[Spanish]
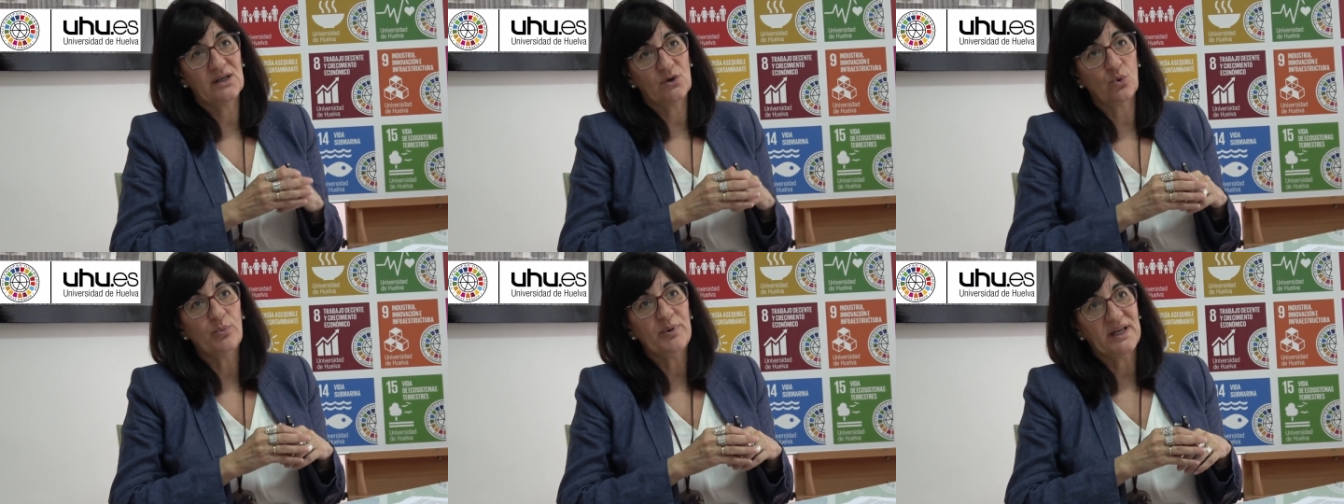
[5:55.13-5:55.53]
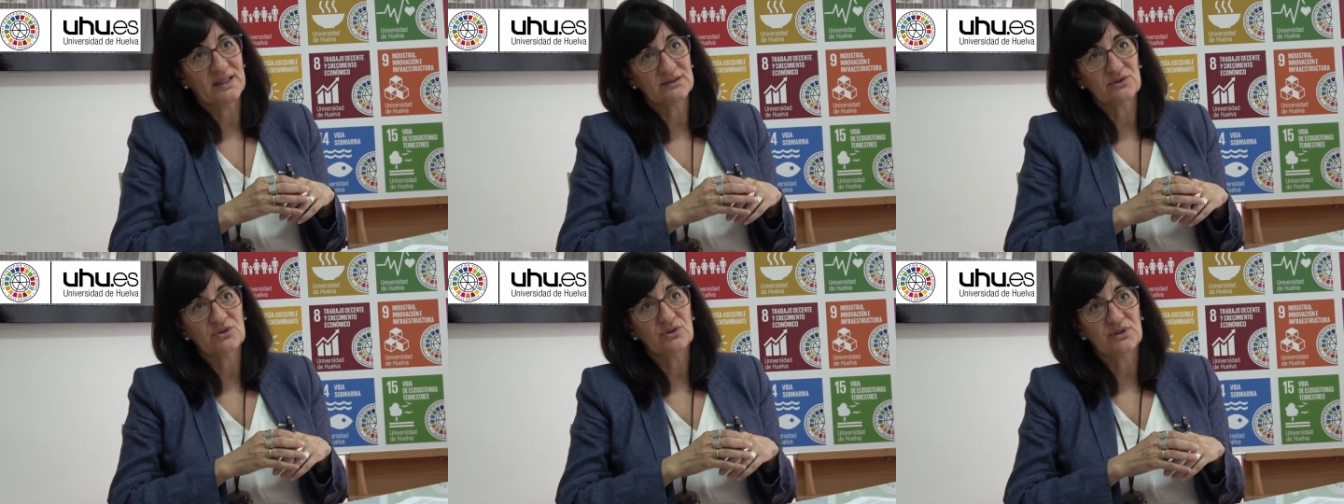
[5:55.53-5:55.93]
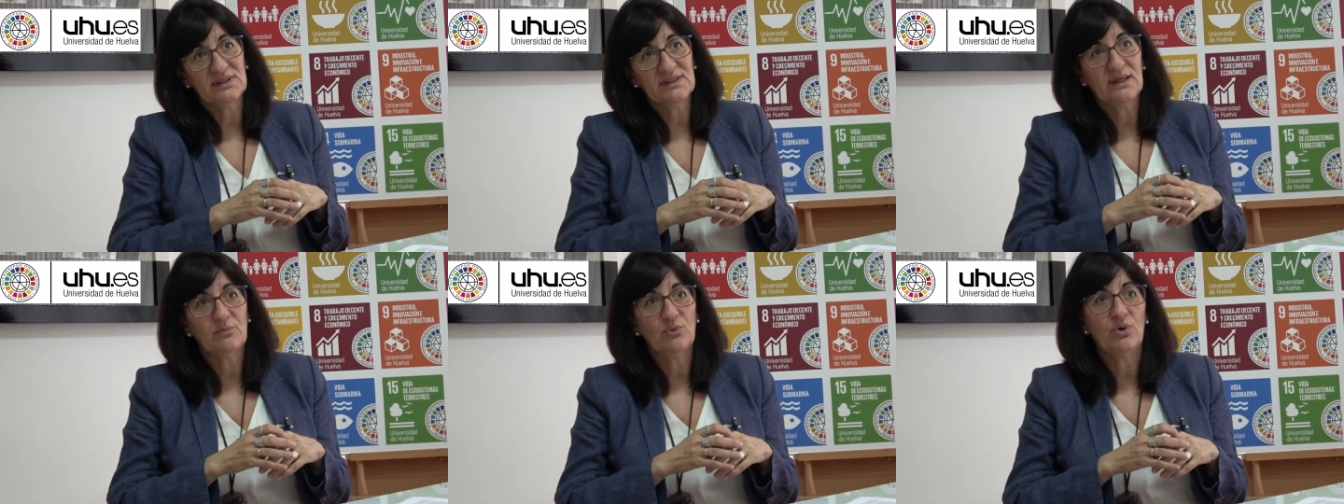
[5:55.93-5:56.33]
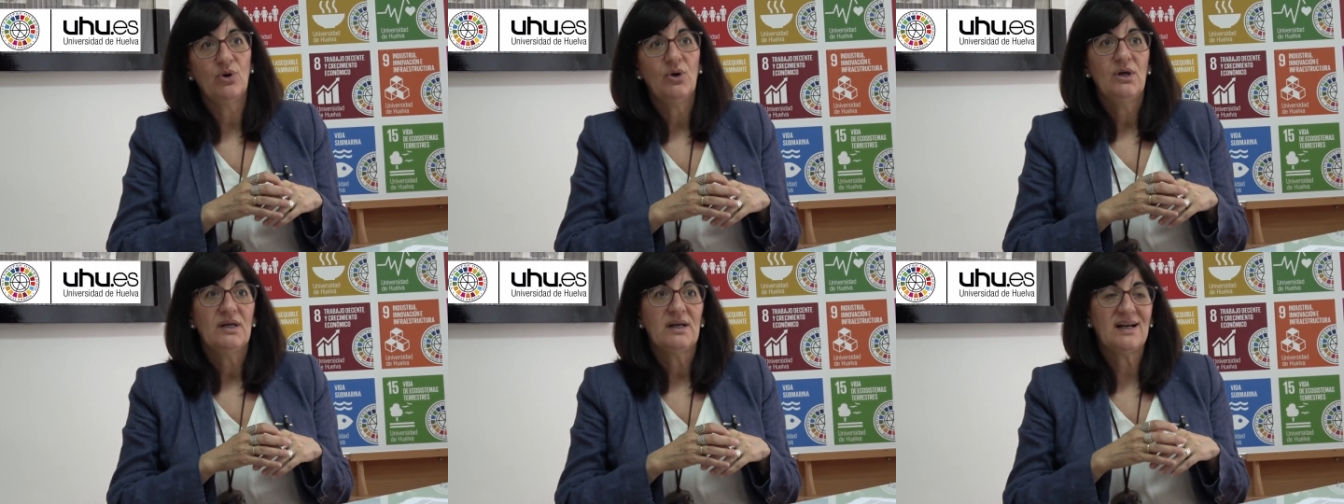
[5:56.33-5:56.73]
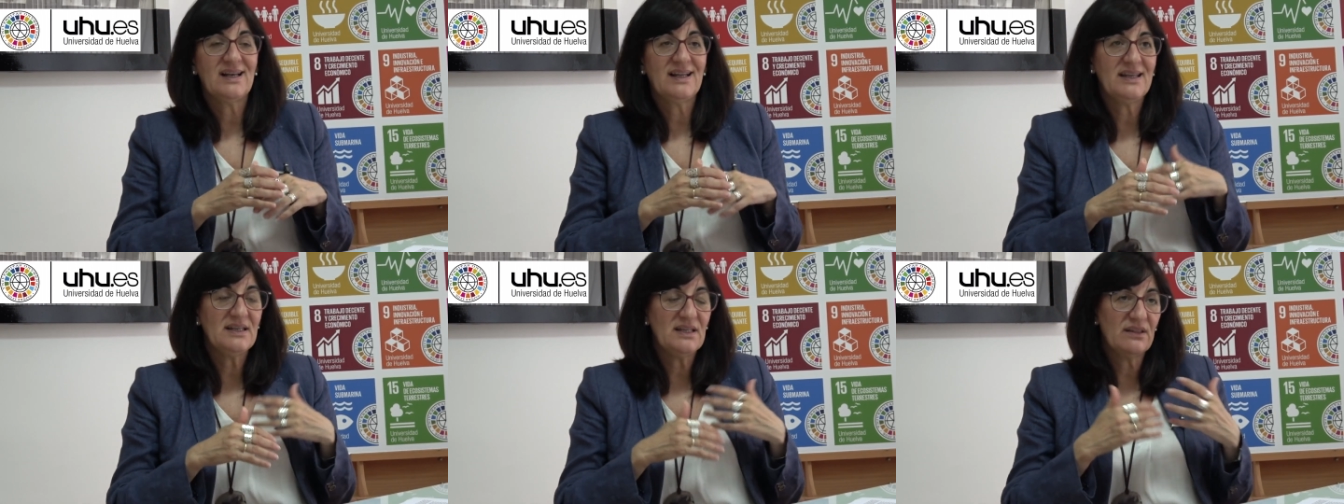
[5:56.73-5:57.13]
recuperando, estamos
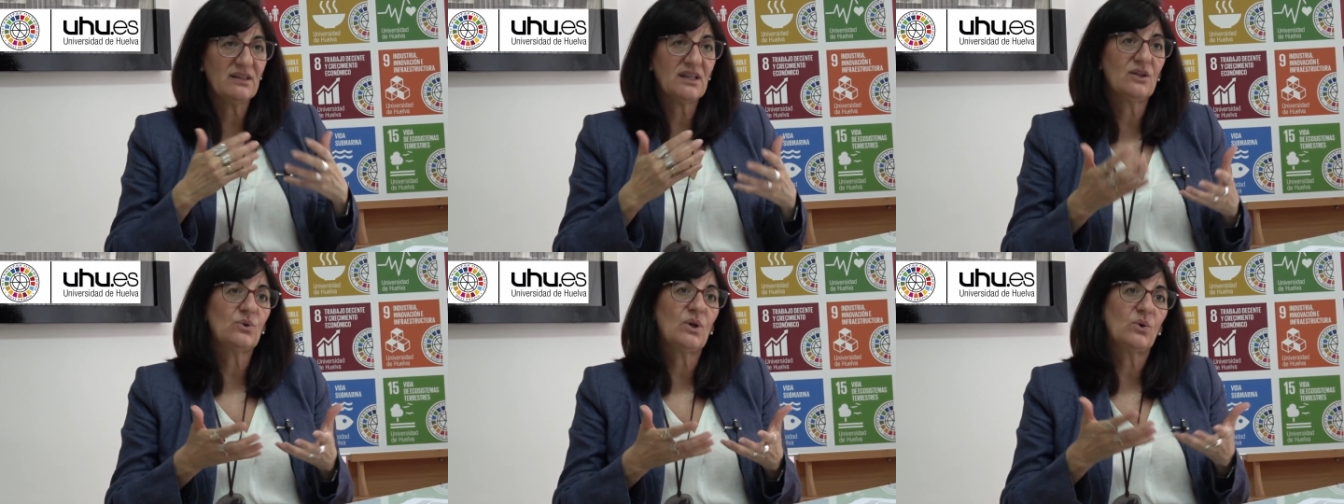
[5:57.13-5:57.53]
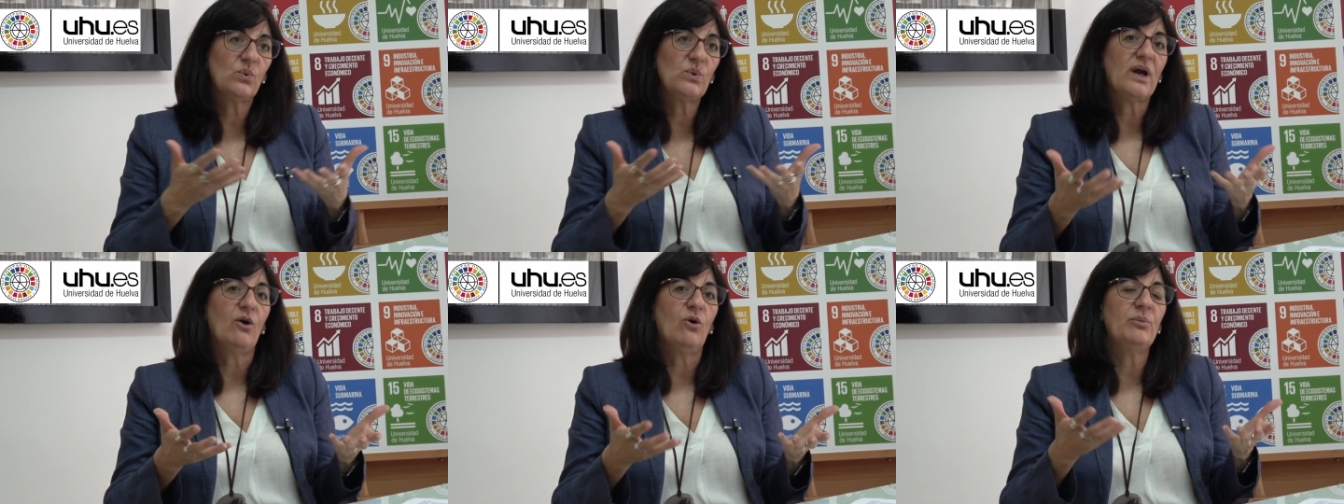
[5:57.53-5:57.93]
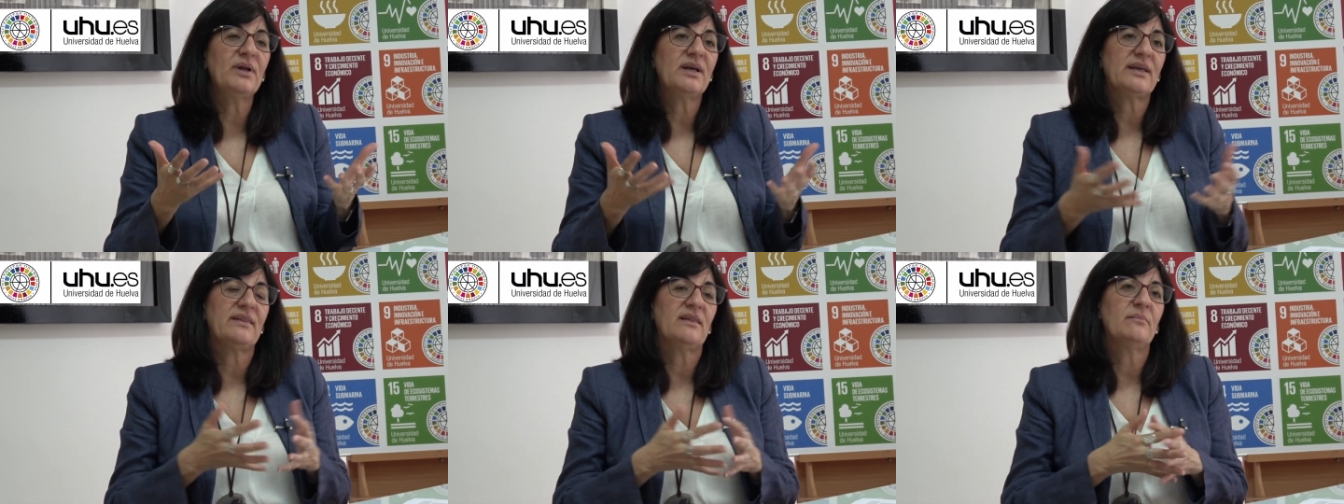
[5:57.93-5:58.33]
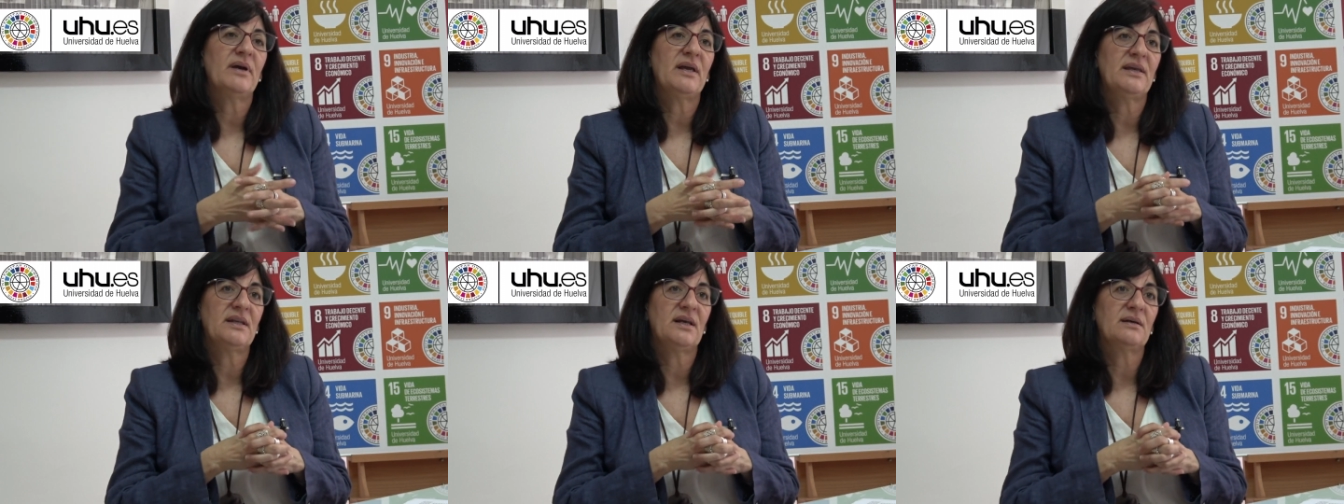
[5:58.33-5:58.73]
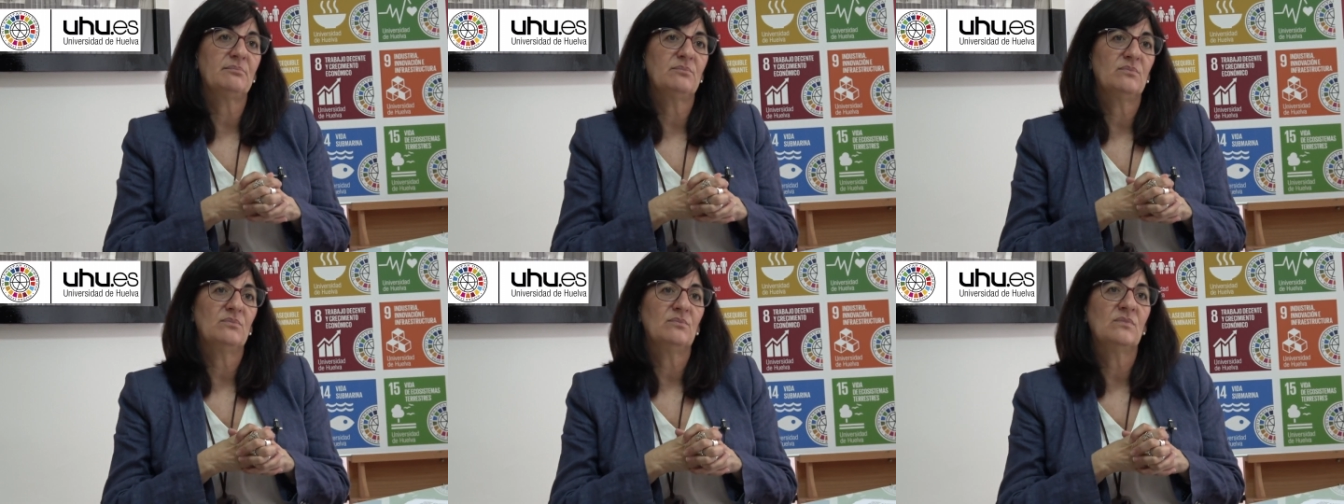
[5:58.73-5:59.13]
reiniciando algunas obras que además
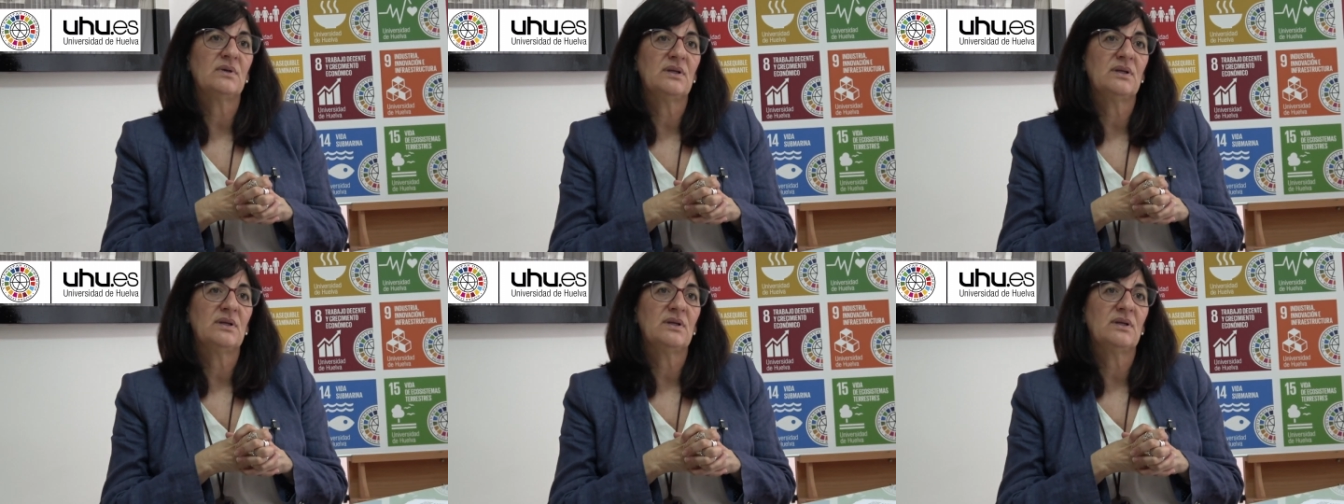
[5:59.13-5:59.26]
eran